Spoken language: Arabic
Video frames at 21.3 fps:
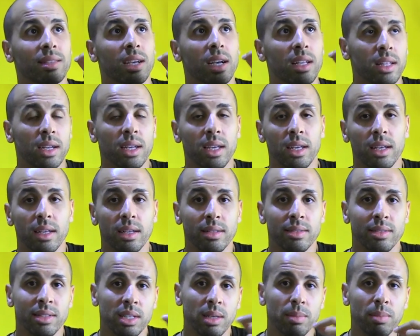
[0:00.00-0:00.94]
تقدري
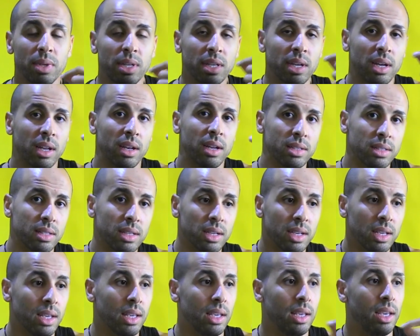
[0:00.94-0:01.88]
انت منك
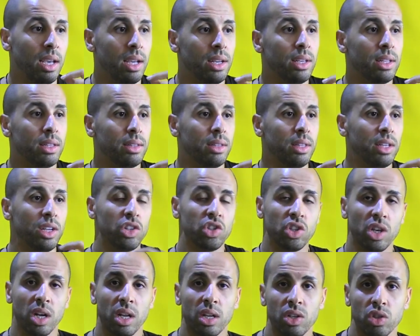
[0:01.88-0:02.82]
راسك يعني ديري
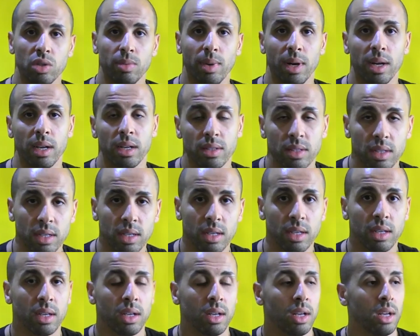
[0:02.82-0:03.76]
تشالنج مع
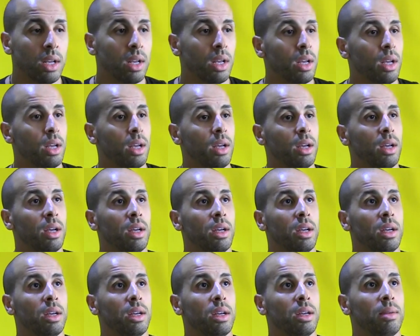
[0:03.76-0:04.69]
راسك
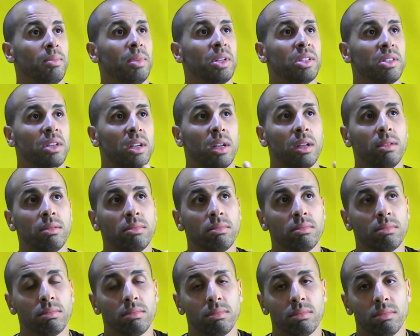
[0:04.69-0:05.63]
آه مثلا
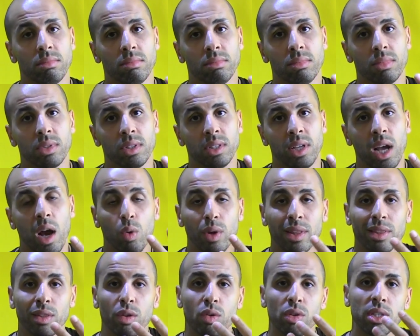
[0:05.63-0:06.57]

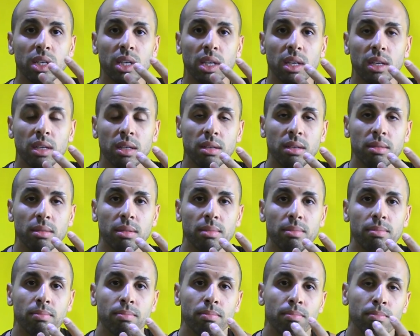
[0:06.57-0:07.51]
تحاولي تنقصي
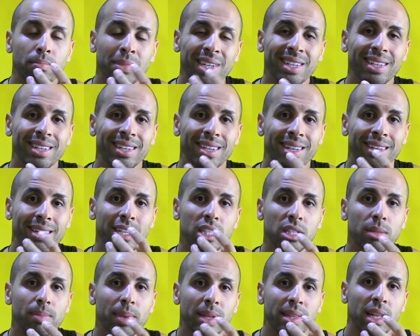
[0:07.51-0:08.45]
من
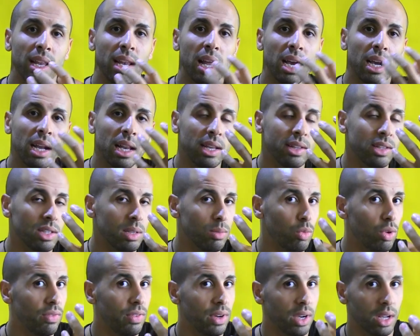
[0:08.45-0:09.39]
النسبه ديال الاكل اللي انت
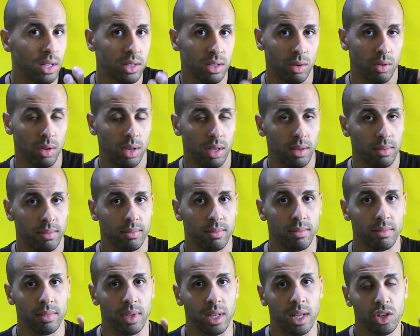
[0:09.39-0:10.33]
مولفه كتاكل
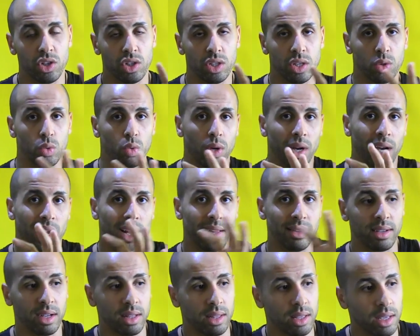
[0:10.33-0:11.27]
الا جينا ندويو غير على
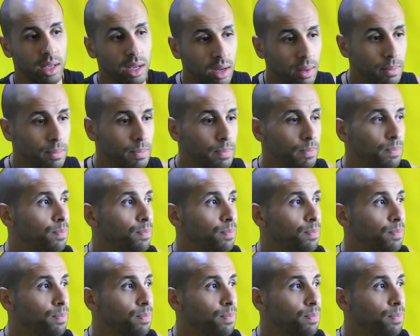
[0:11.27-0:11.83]
التغذيه